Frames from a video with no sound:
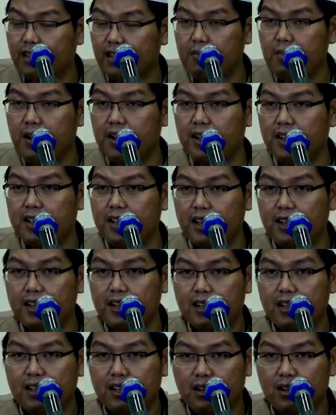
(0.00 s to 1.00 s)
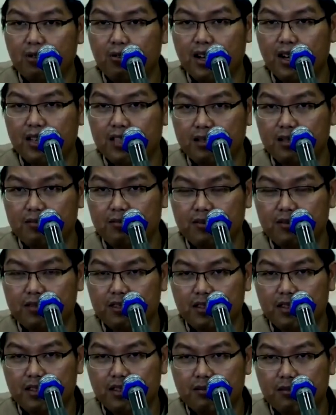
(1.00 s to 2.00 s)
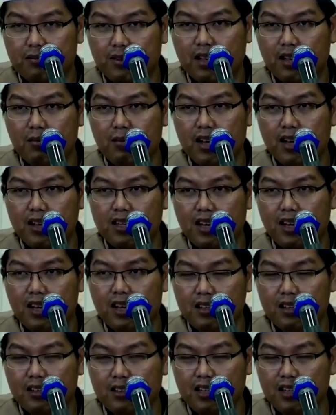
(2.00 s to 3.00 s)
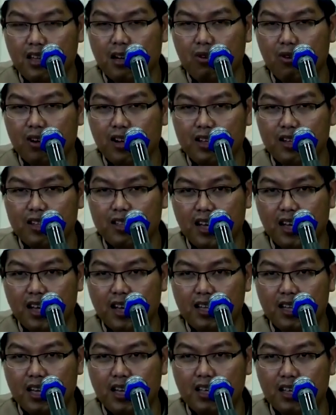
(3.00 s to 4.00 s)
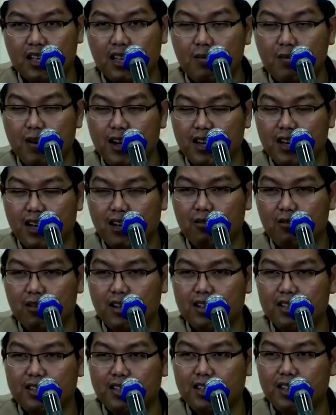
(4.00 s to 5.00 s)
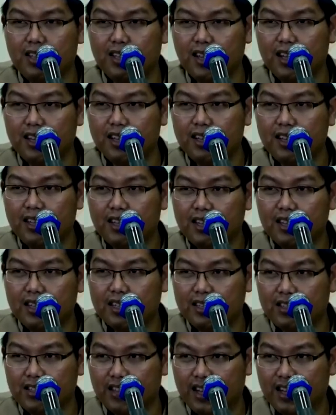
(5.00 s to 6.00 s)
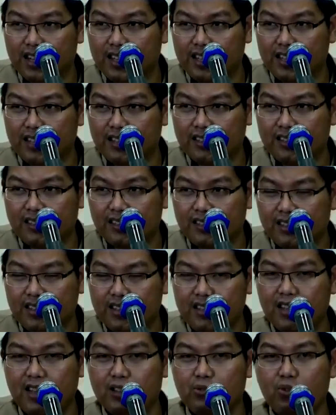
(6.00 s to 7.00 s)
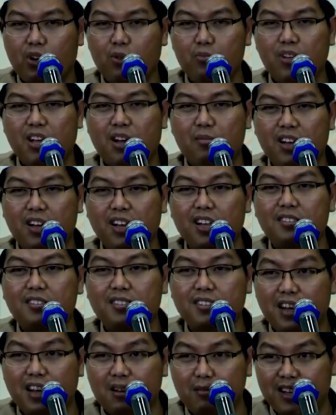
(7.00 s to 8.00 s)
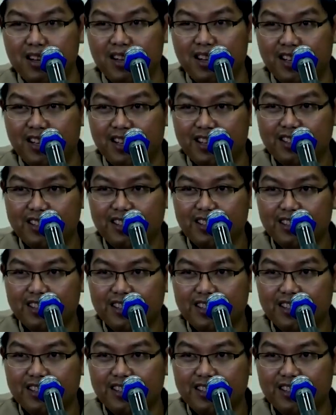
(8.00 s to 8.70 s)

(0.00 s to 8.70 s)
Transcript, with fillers: Ibadah yang wajib bagaimana dia tidak mau kerja hanya ingin ibadah kemudian istrinya yang kerja ya. Ini yang suami yang mana istri yang mana ya?